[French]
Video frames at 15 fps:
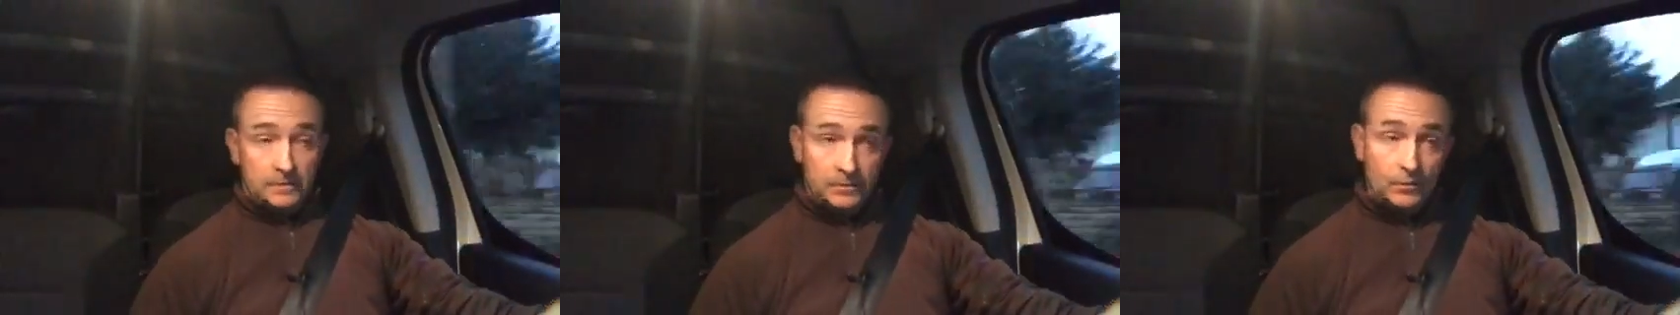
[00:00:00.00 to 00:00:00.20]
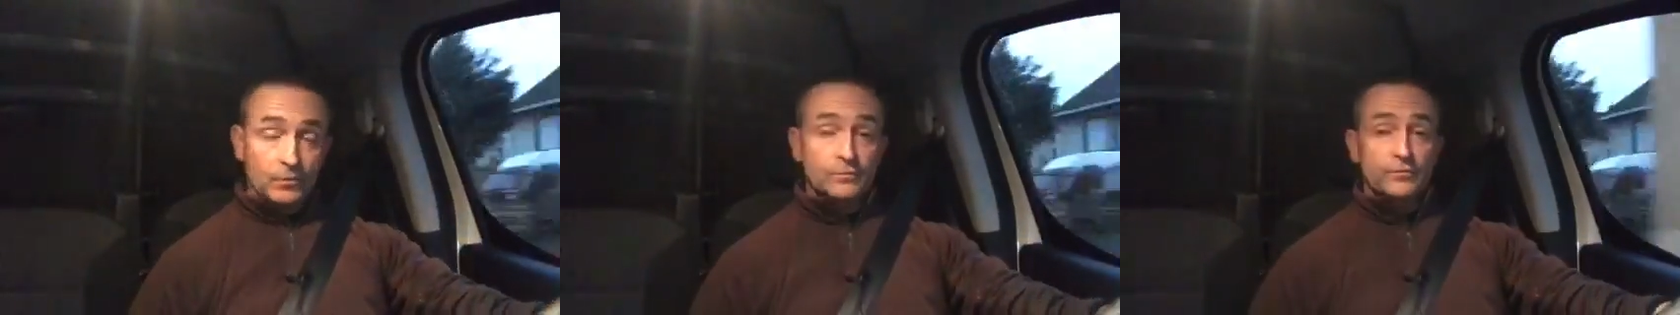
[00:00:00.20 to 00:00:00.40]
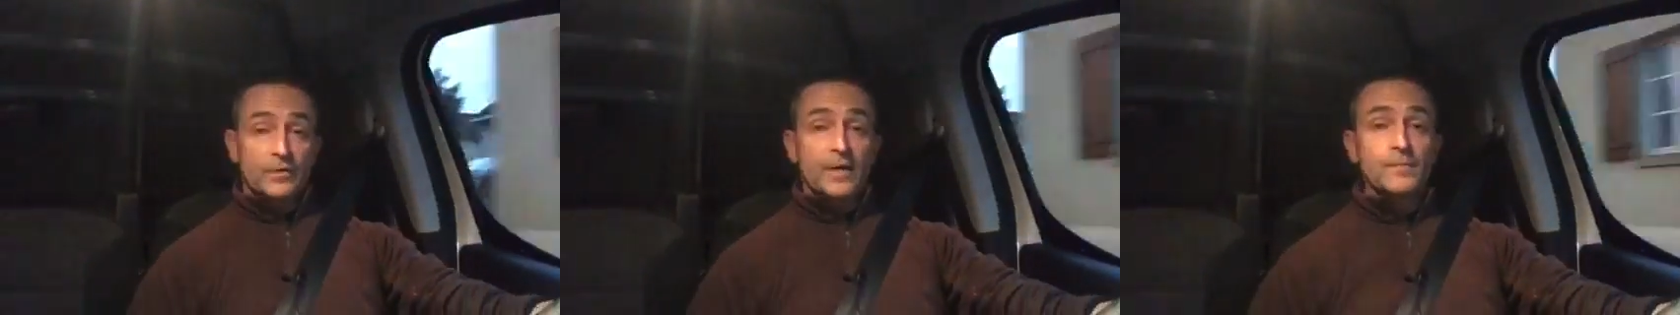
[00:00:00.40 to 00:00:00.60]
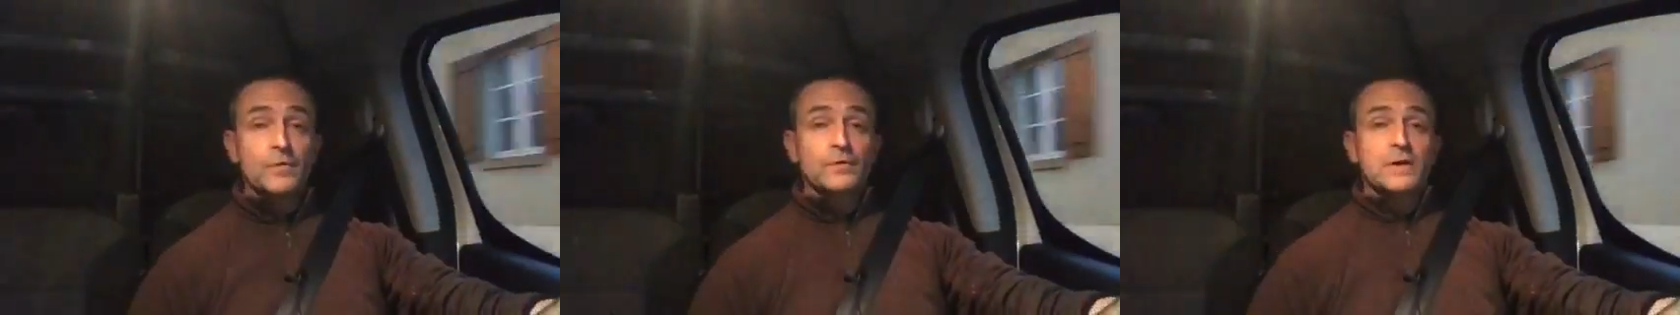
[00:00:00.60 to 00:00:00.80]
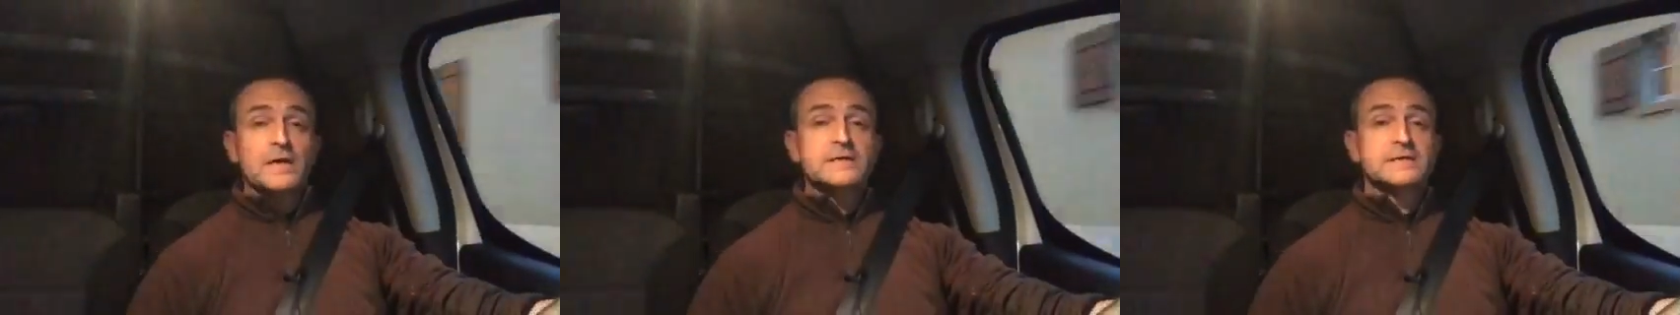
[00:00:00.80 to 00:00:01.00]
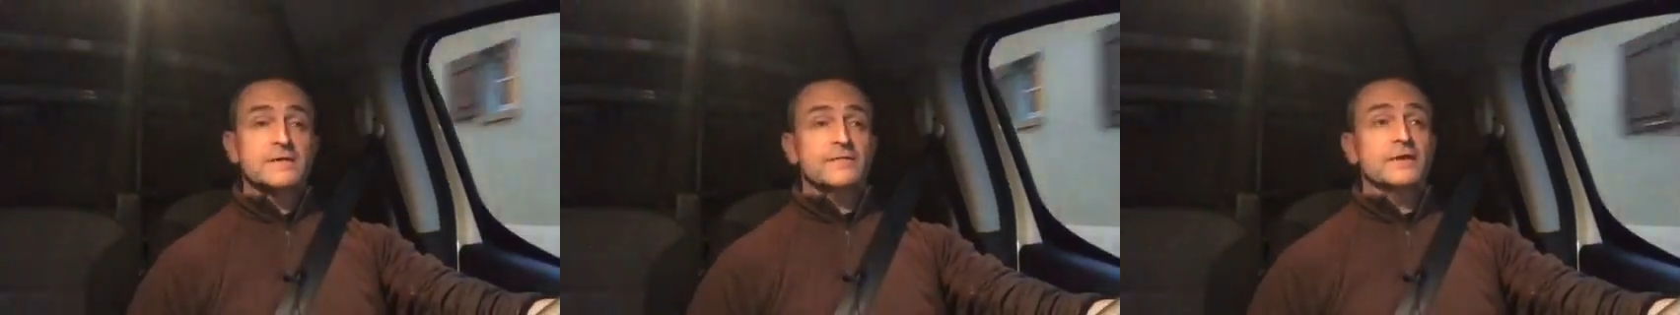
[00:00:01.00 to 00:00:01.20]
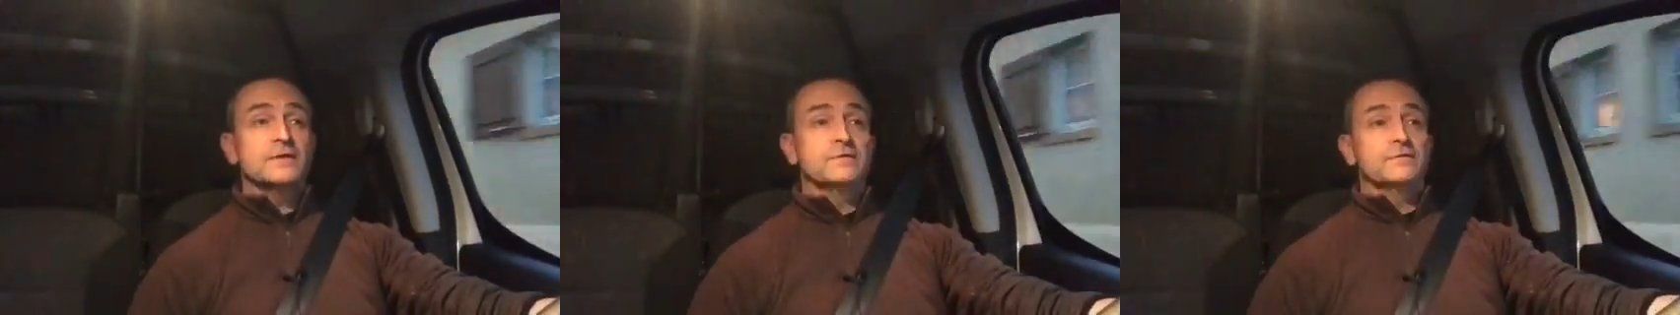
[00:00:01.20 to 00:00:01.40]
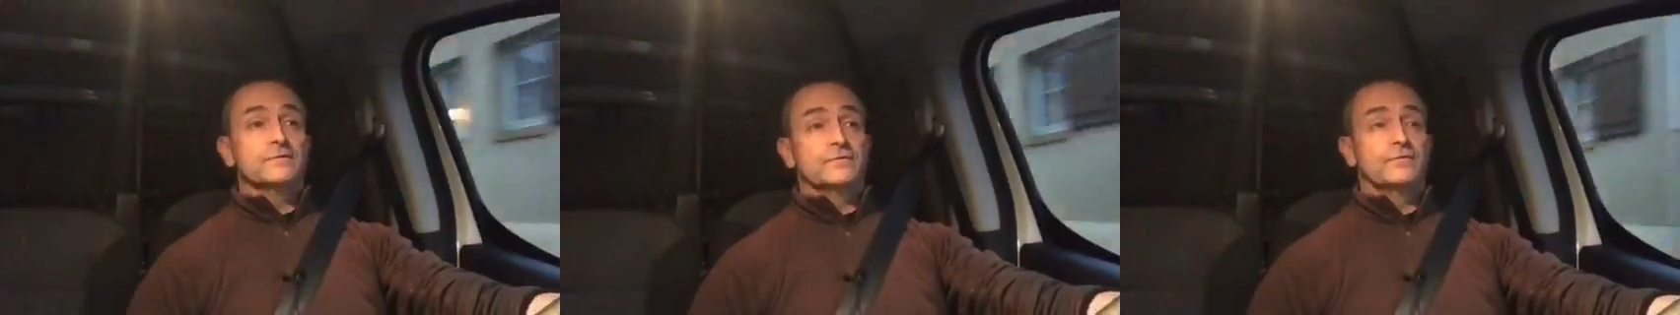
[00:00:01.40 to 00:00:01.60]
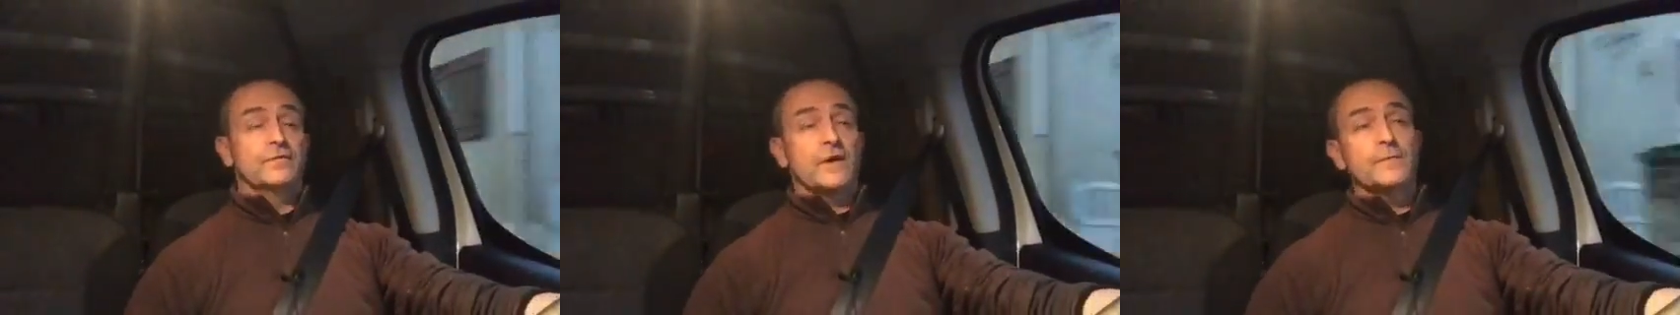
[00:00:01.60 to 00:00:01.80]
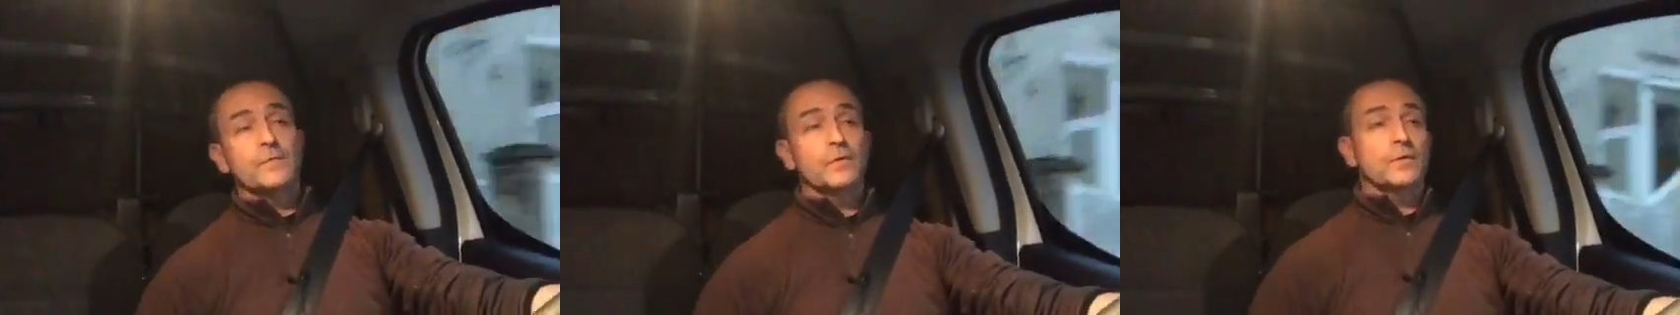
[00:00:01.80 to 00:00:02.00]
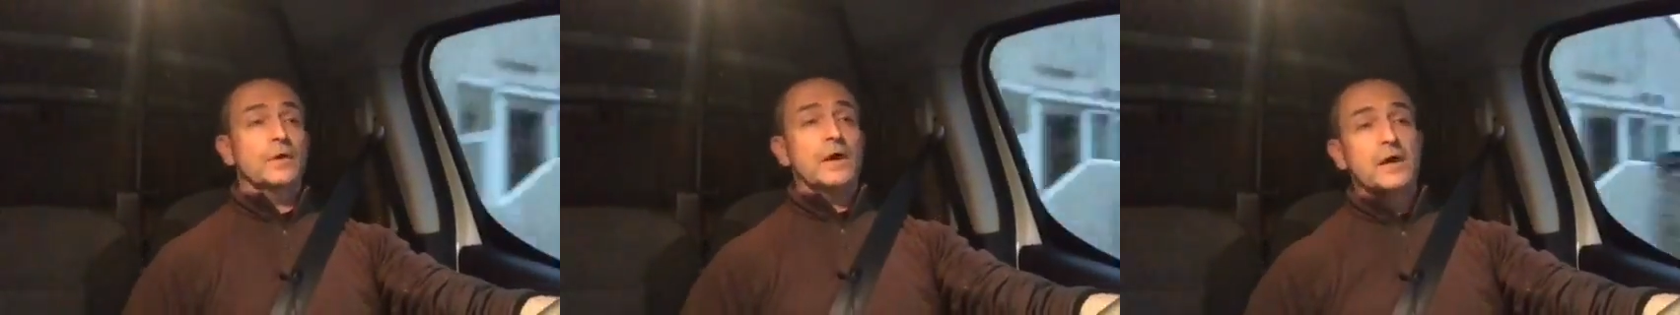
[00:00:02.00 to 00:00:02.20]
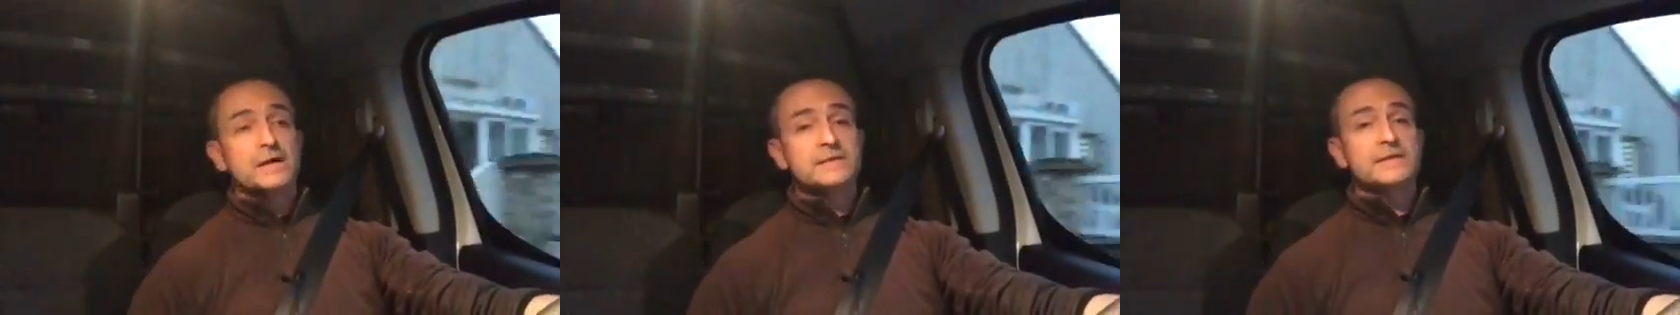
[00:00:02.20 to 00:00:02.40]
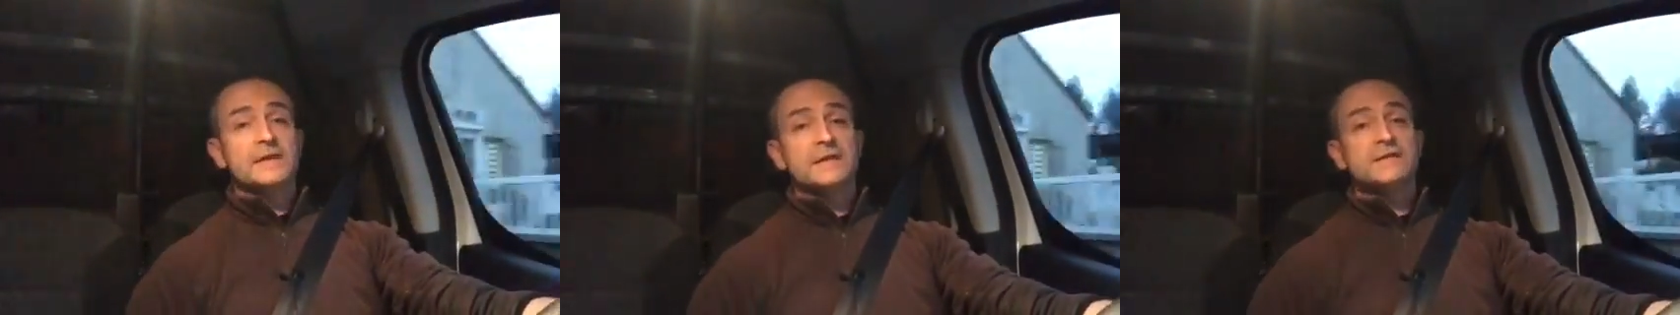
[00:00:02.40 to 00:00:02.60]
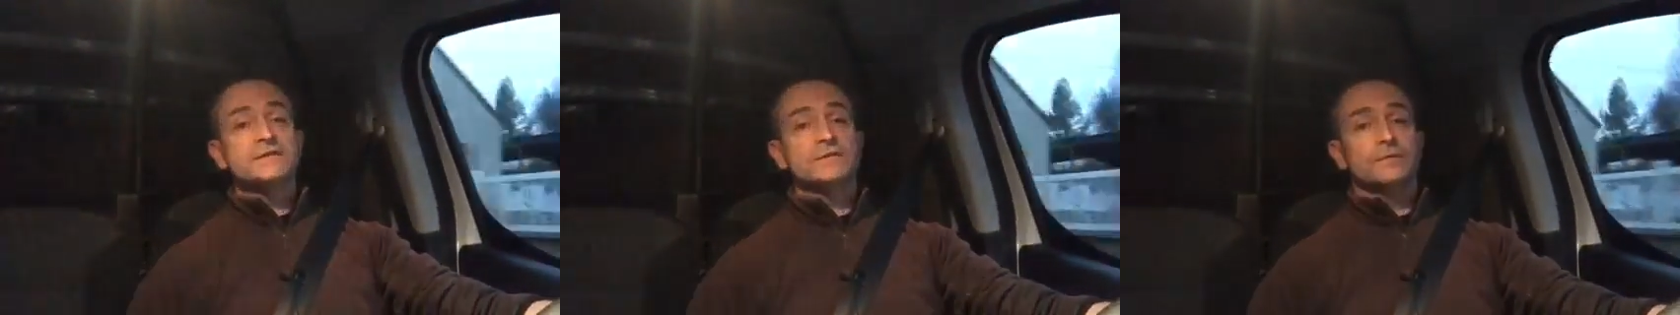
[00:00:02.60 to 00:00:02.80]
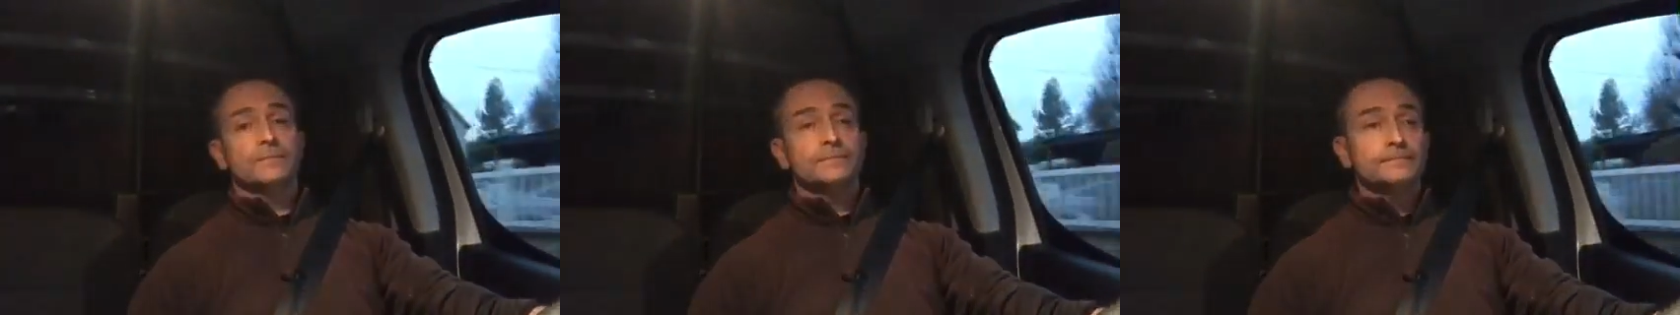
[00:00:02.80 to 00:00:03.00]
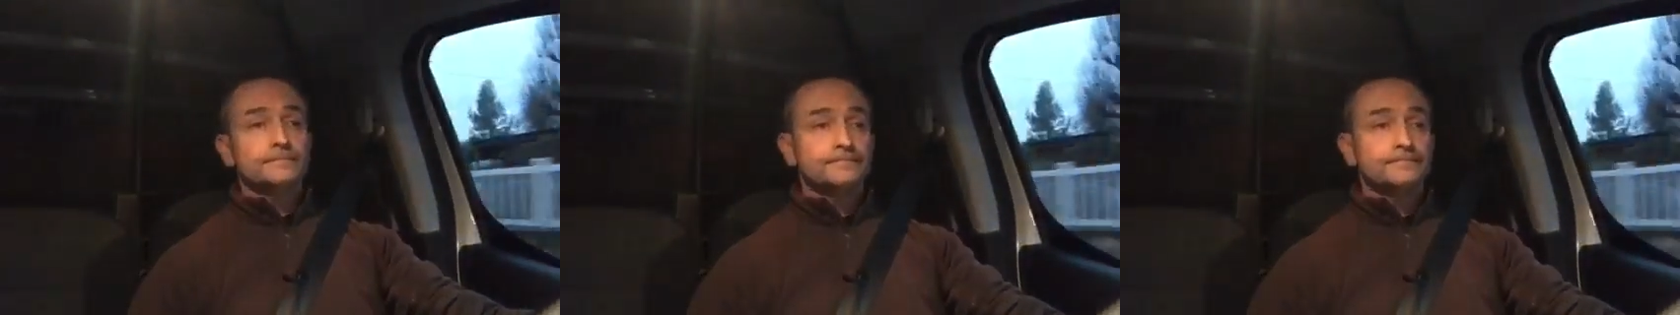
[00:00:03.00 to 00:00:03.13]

Donc vraiment là ça va être vraiment intéressant.